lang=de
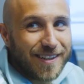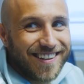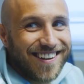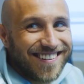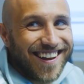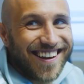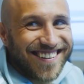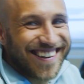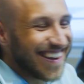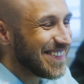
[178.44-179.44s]
die laufend
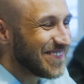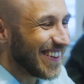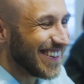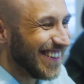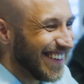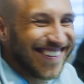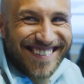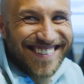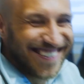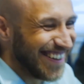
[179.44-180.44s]
Neues lernen und
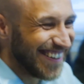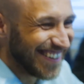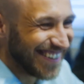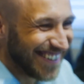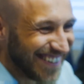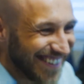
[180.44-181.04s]
besser in ihrer Arbeit sind.